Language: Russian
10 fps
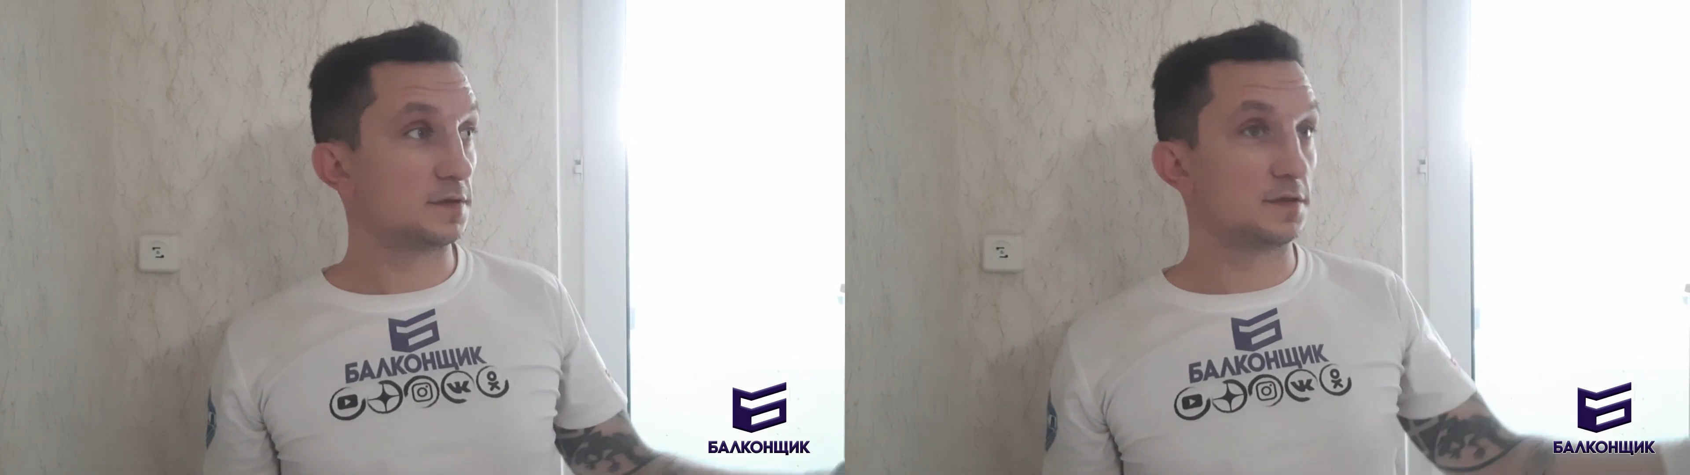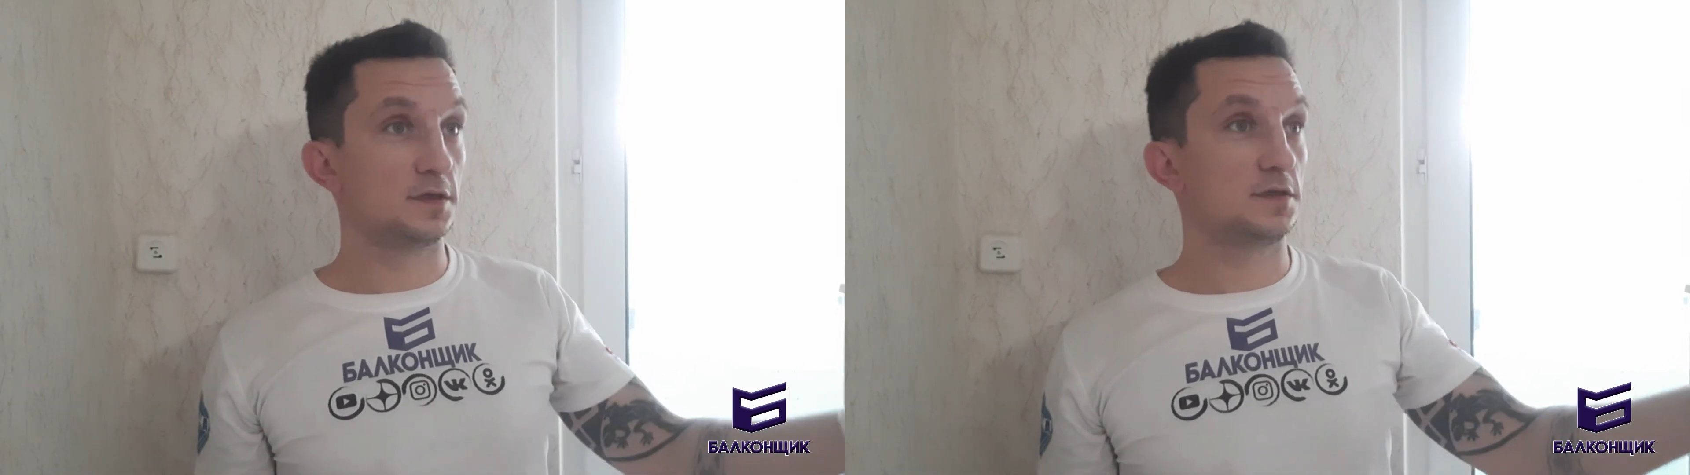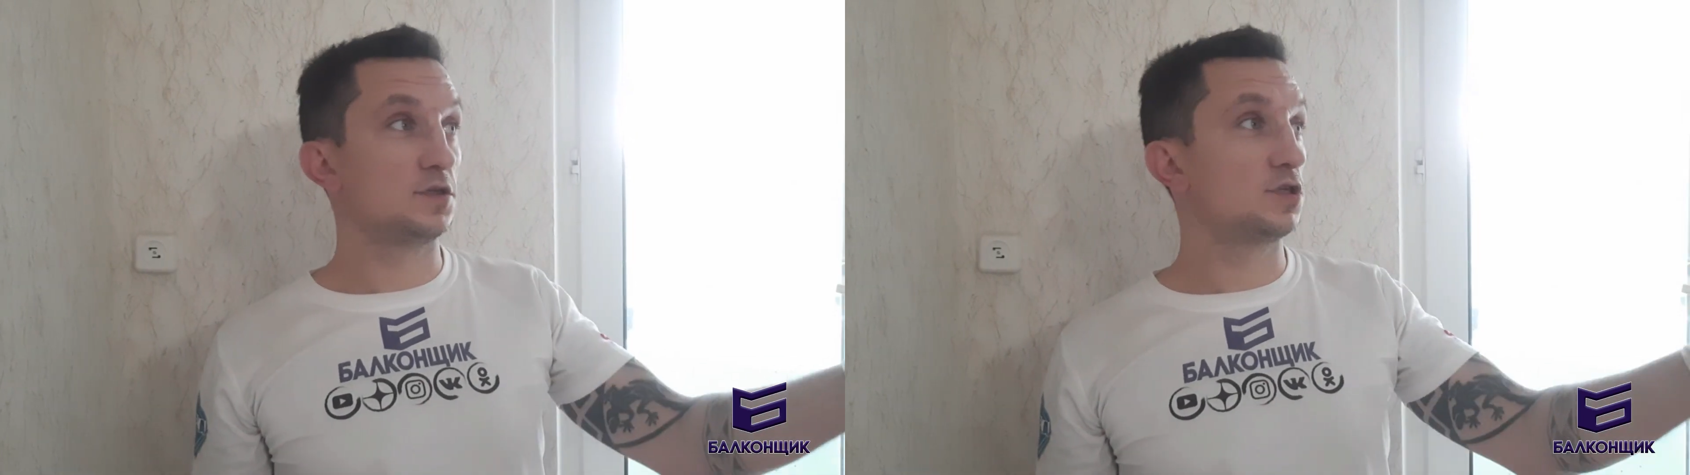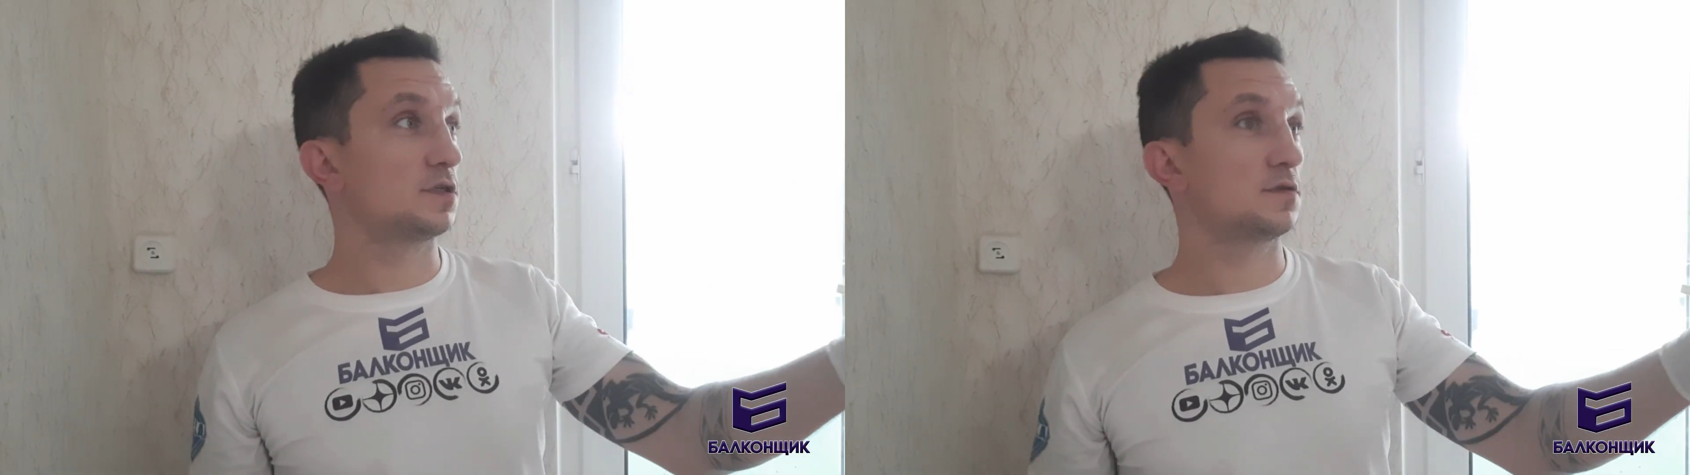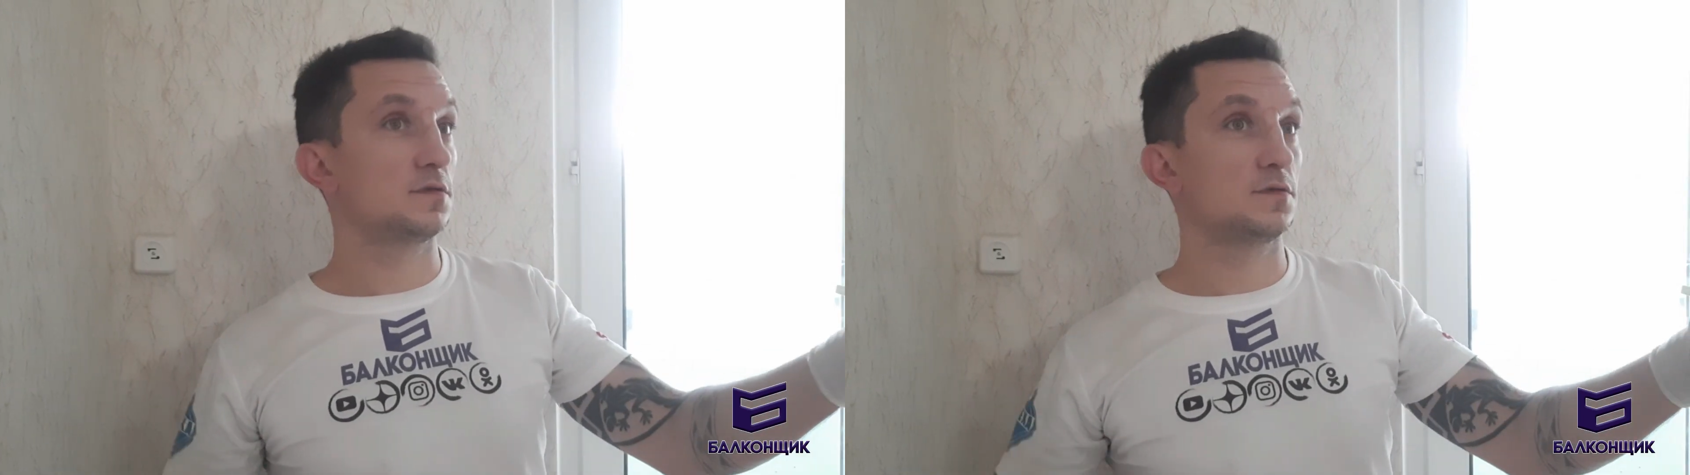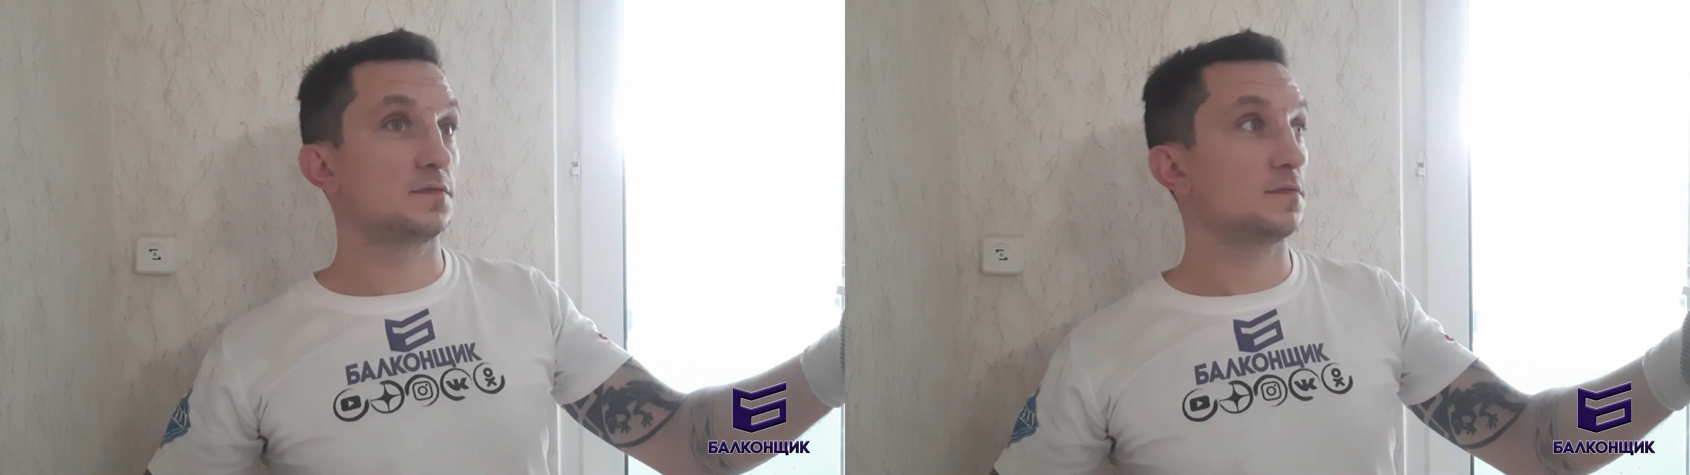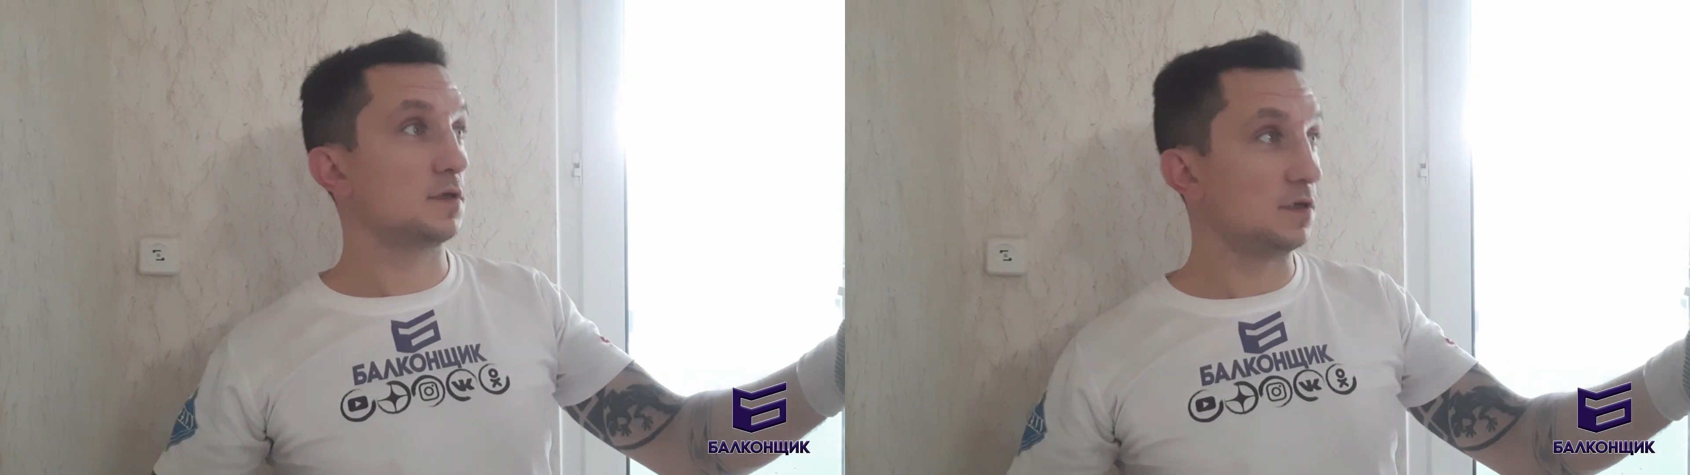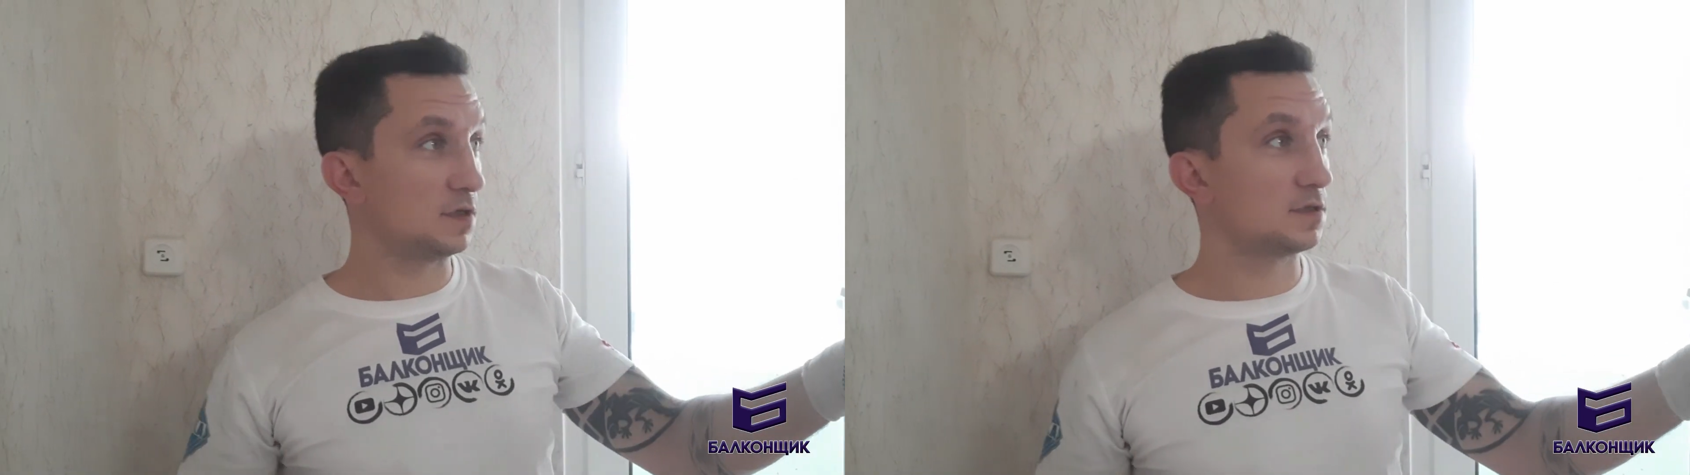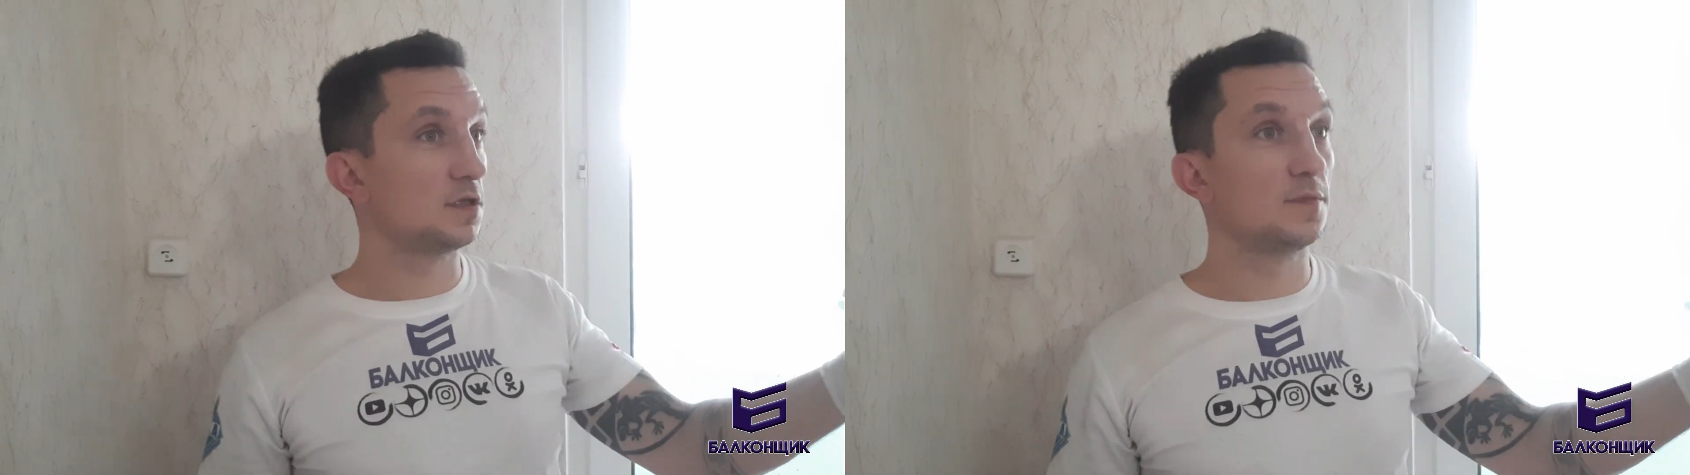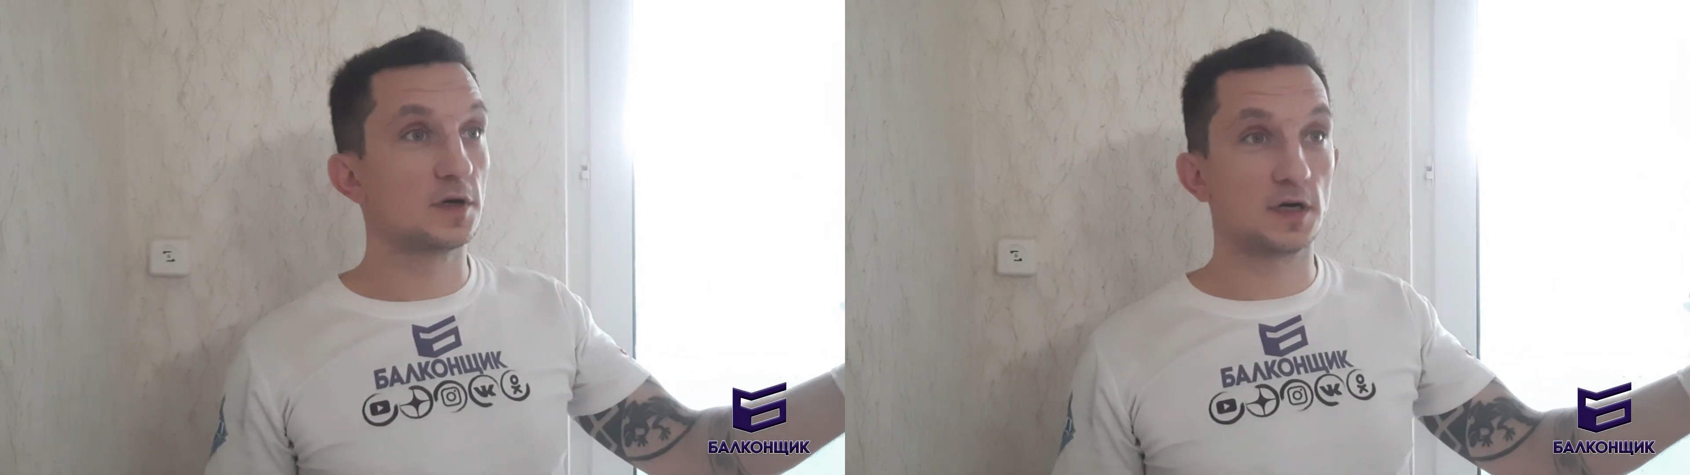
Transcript: Здесь сейчас ну, есть дымка,